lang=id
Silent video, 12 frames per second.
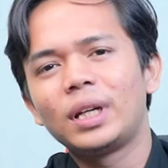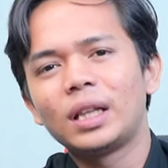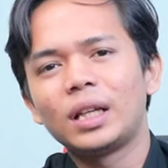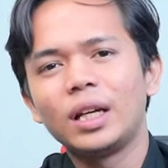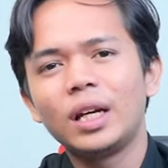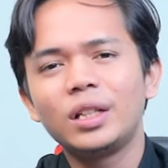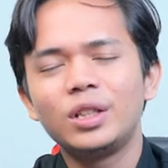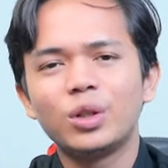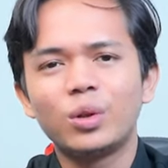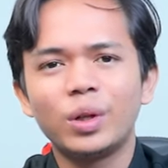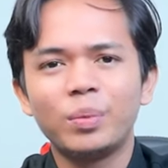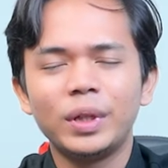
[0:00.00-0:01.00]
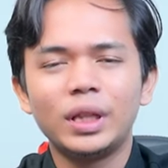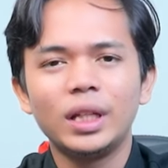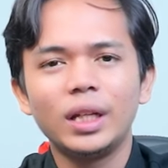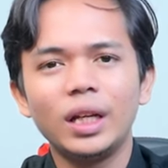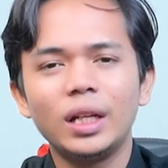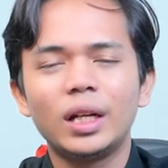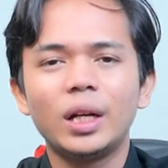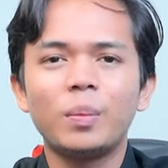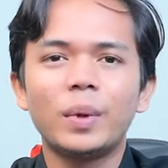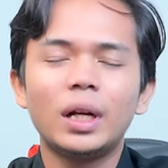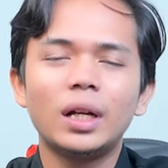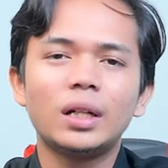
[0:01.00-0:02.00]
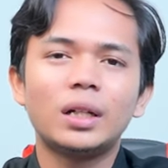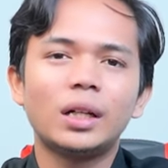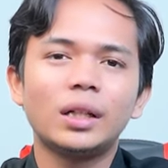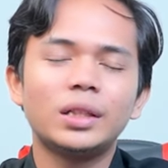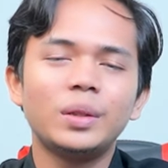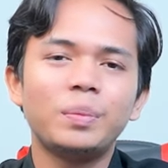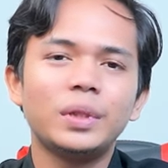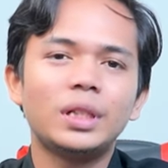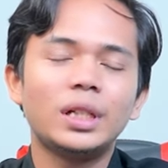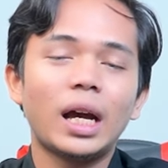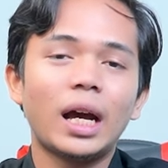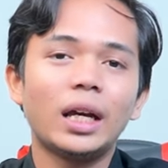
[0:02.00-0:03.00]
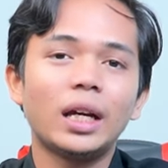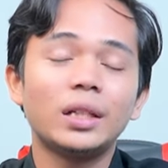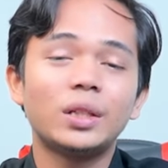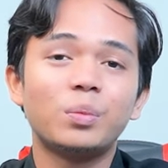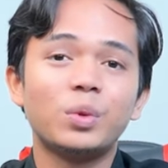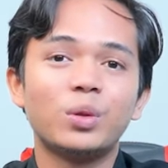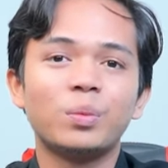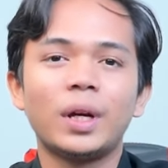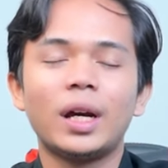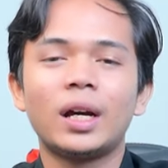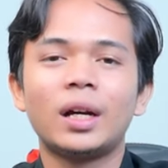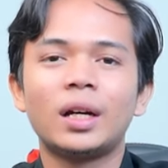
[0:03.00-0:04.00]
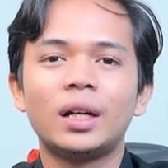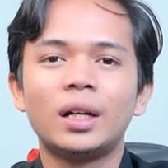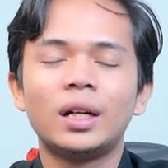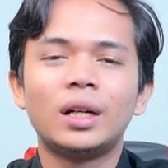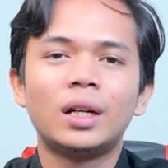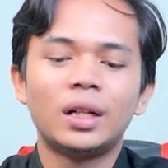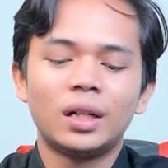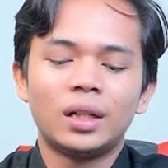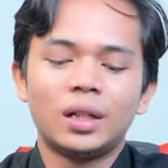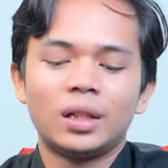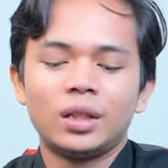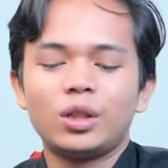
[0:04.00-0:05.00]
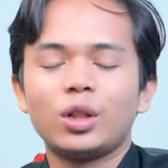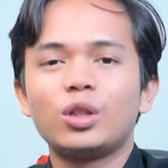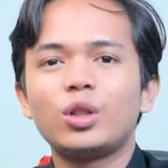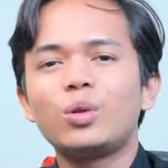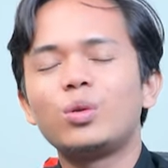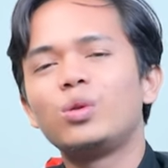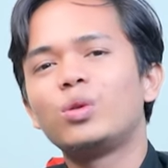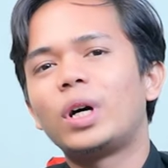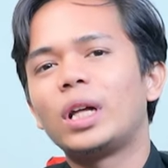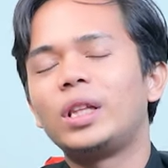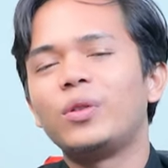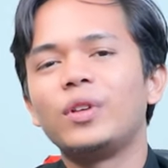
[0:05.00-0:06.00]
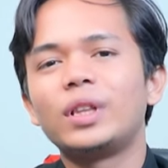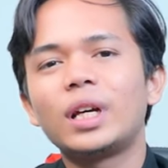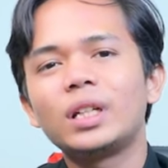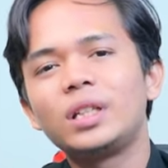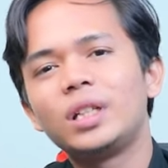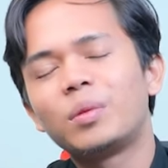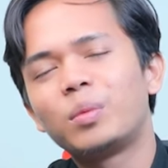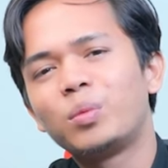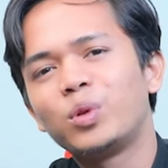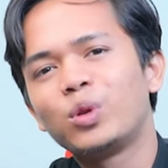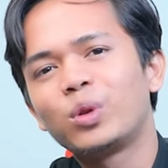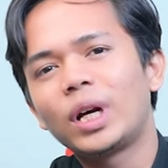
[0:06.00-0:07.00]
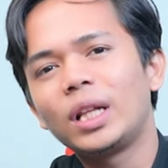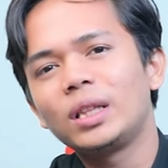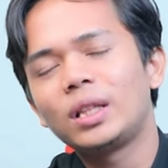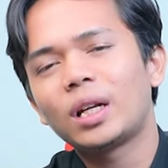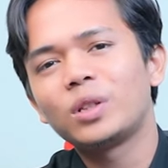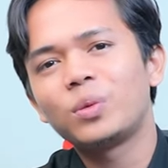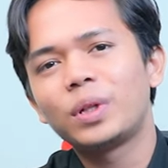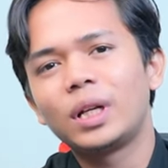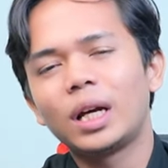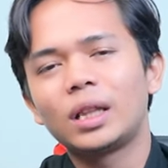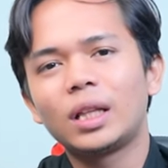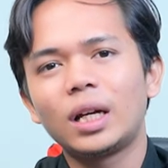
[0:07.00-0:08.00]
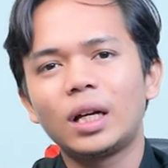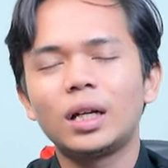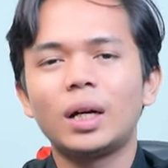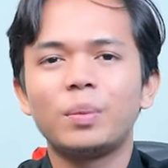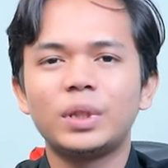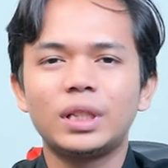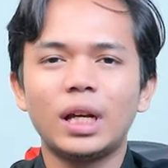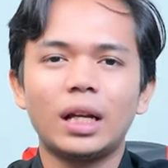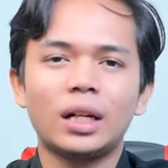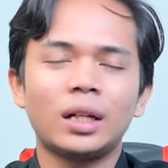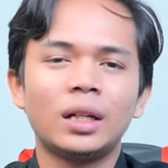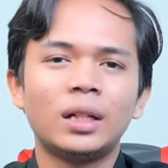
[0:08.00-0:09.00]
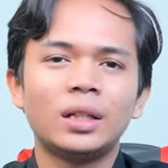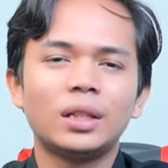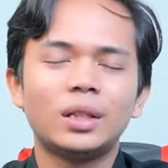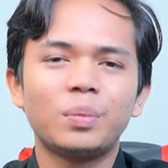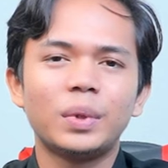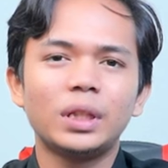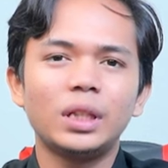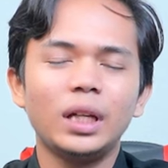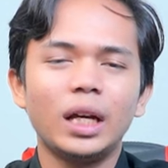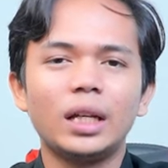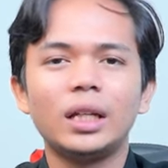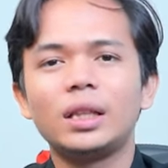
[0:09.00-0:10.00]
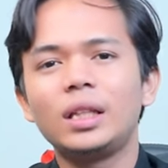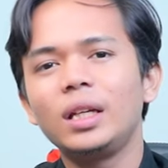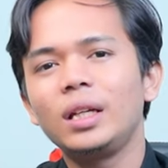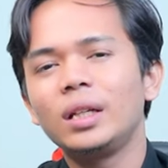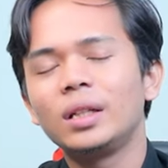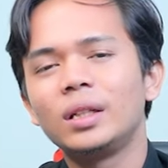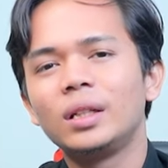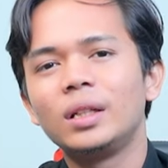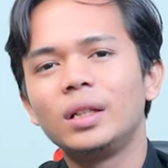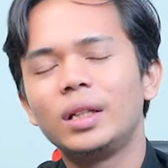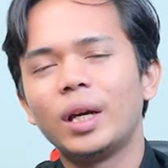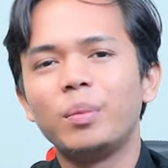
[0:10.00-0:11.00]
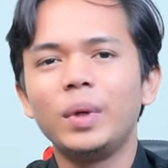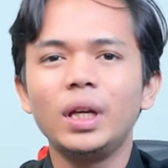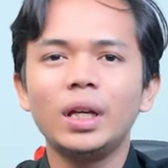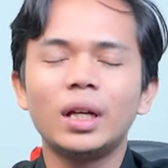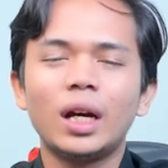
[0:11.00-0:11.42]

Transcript: datanya jauh lebih tinggi daripada generasi PCIe sebelumnya. Cocok untuk aktivitas yang membutuhkan transfer data besar, seperti editing, gaming,